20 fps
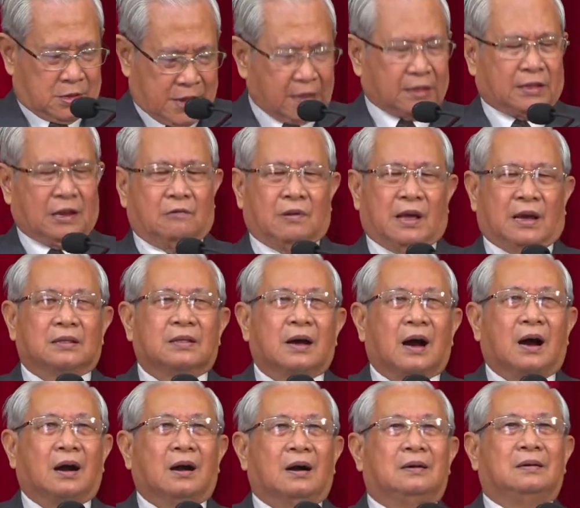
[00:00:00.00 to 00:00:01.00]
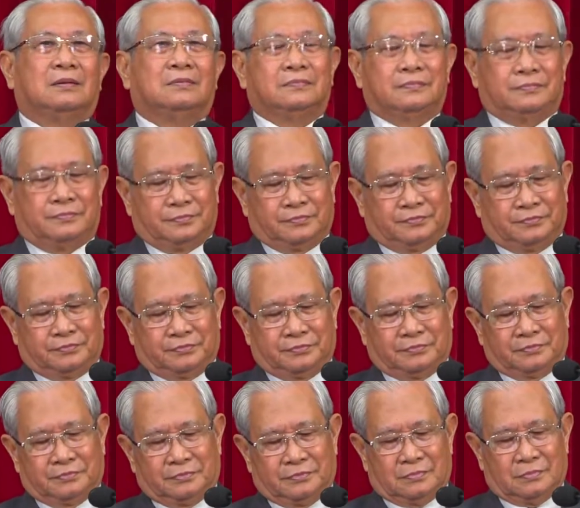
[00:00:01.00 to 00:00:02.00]
xét theo lẽ thật,
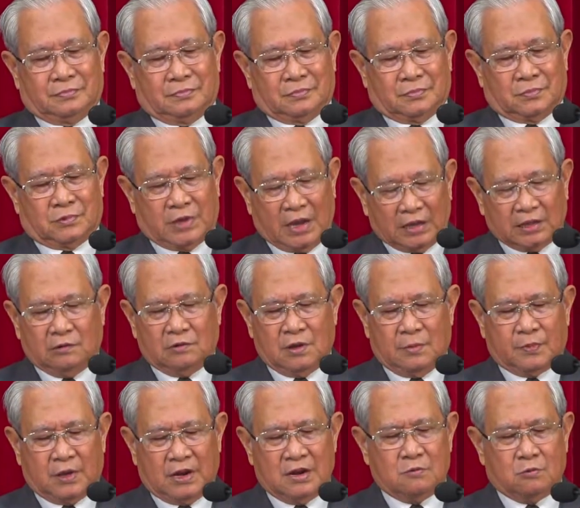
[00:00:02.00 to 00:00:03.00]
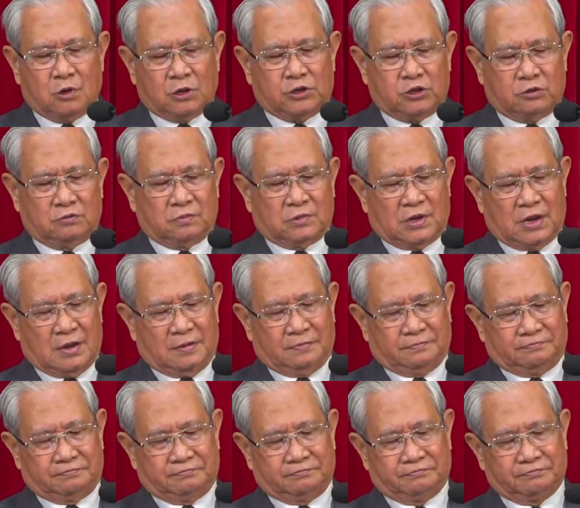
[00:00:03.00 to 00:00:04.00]
xét theo niềm tin của chúng ta,